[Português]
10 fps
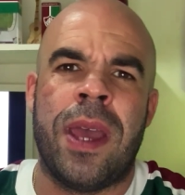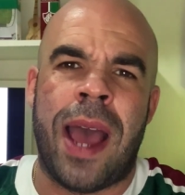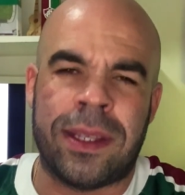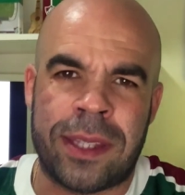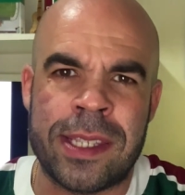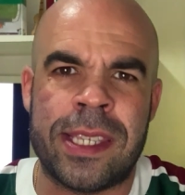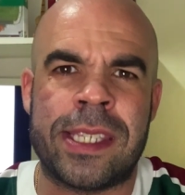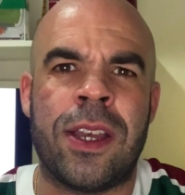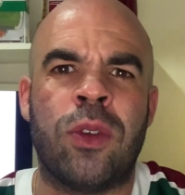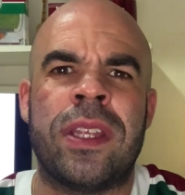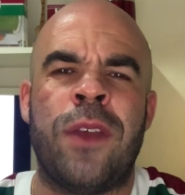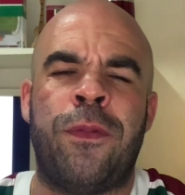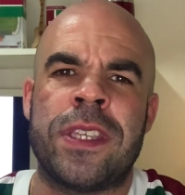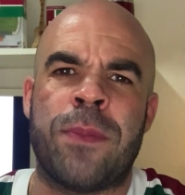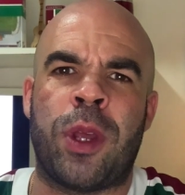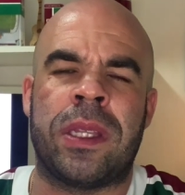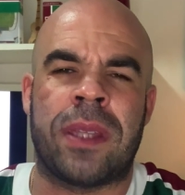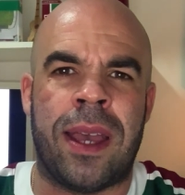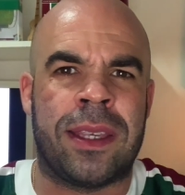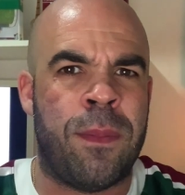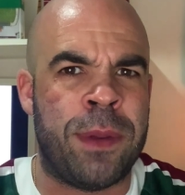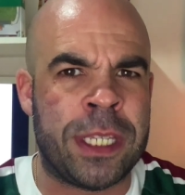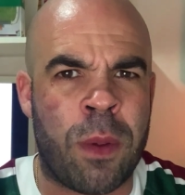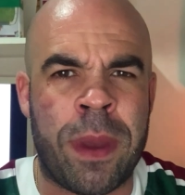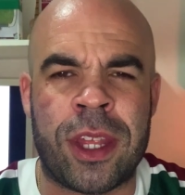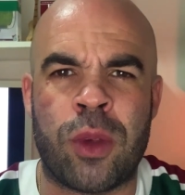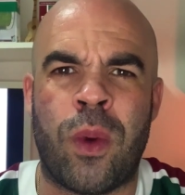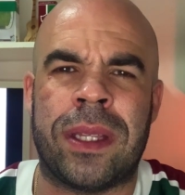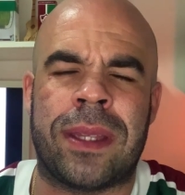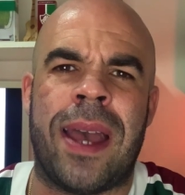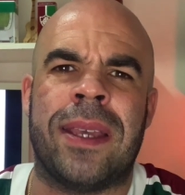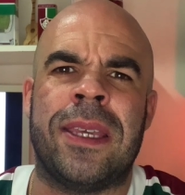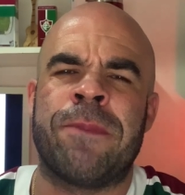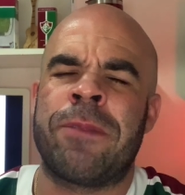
a transição da defesa para o ataque, principalmente o ataque,